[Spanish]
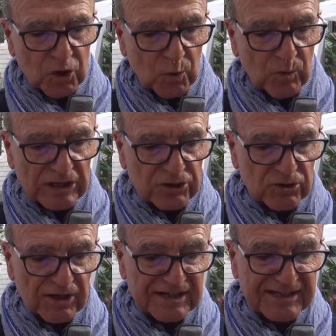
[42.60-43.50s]
Guardó
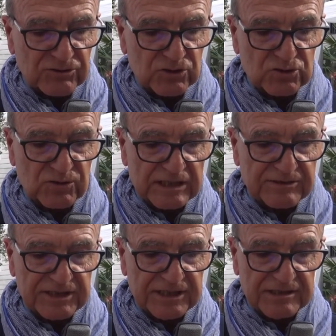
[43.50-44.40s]
el retrato en su
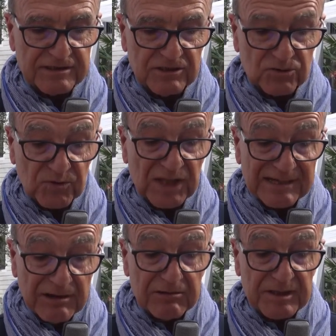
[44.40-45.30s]
cartera, donde
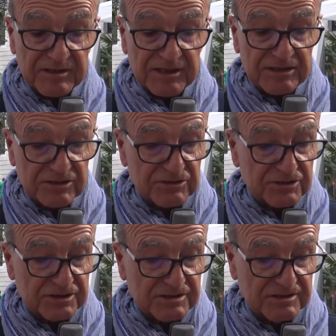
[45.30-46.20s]
llevaba 20
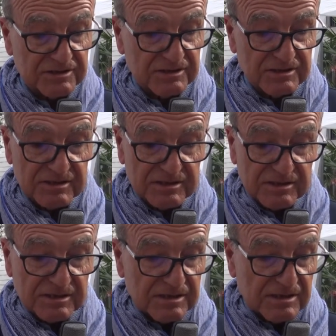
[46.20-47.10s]
años.
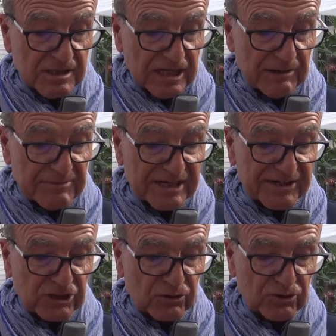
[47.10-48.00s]
Habían
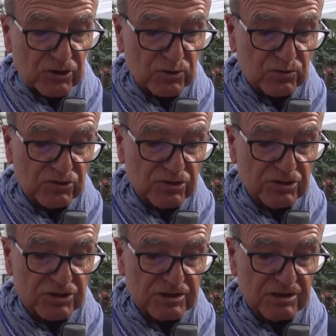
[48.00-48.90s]
recorrido
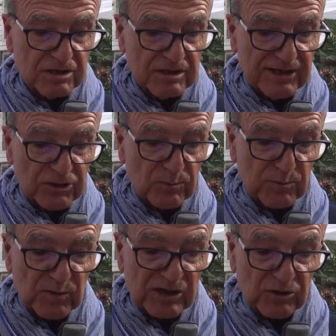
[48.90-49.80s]
juntos la
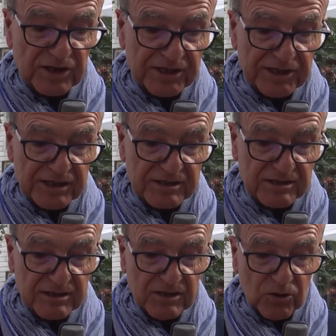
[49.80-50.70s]
ruptura con ella,
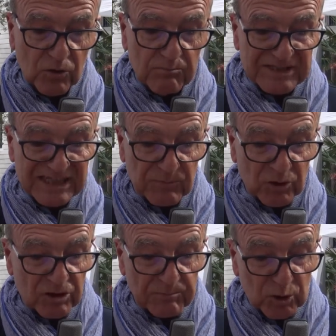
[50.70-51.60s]
un
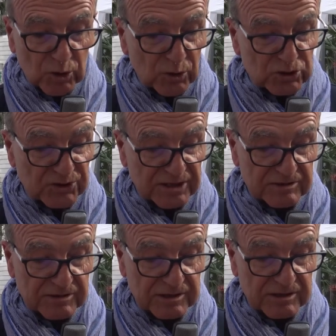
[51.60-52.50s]
matrimonio poco
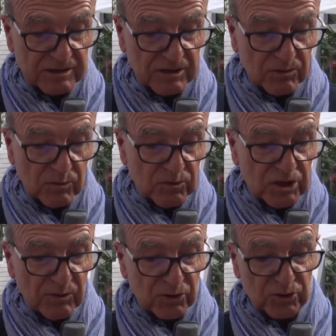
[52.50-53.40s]
ilusionante, un
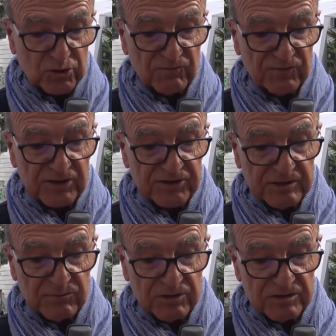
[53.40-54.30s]
divorcio
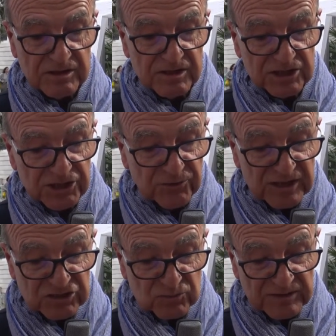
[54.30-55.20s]
conflictivo y
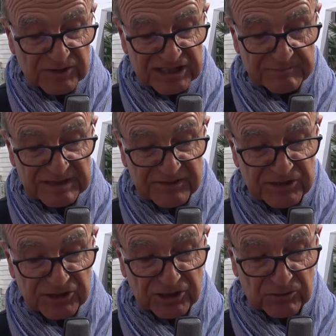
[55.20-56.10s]
unas cuantas amantes
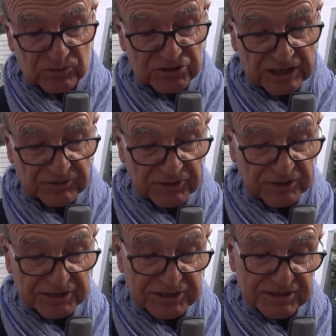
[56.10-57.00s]
de
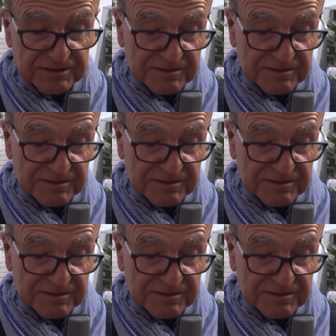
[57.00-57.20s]
circunstancias.